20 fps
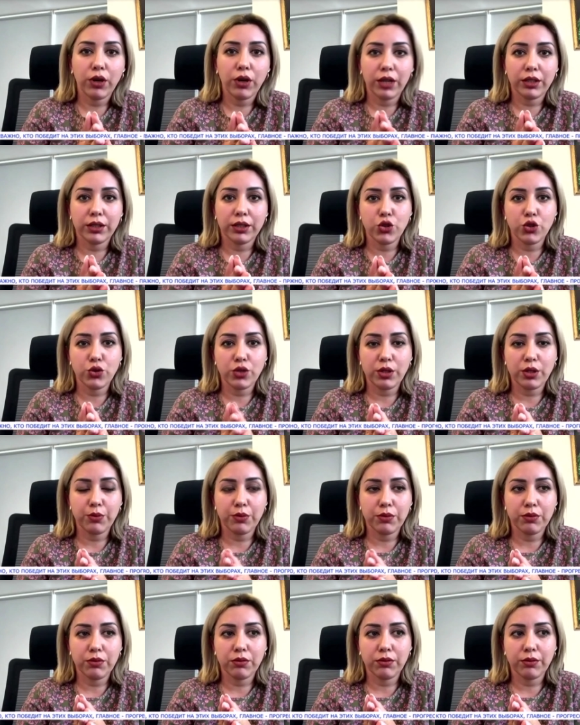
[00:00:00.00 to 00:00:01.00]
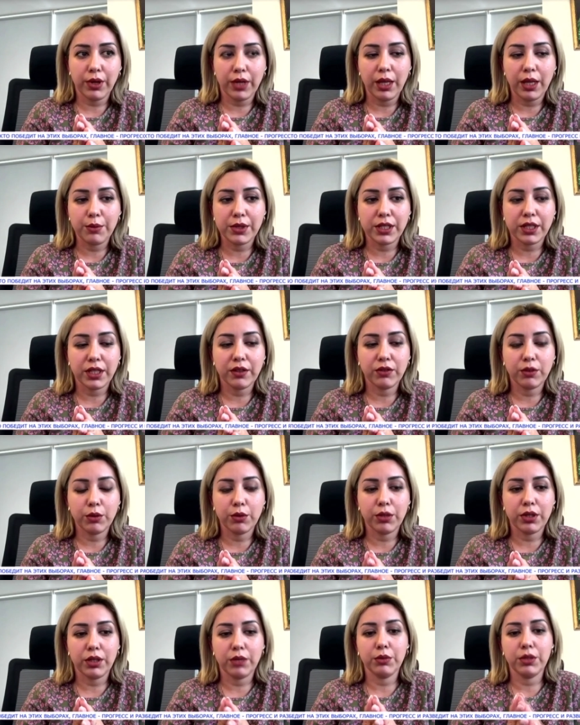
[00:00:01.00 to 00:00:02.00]
как начнутся парламентские
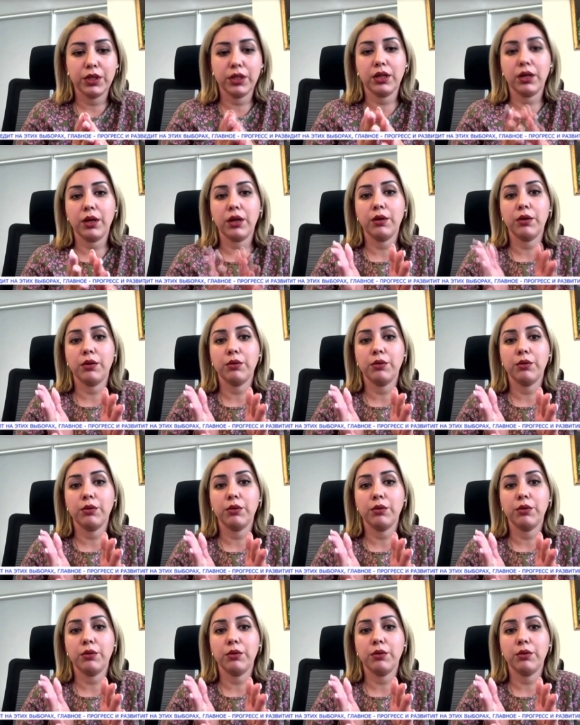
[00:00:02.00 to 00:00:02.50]
выборы. Мы,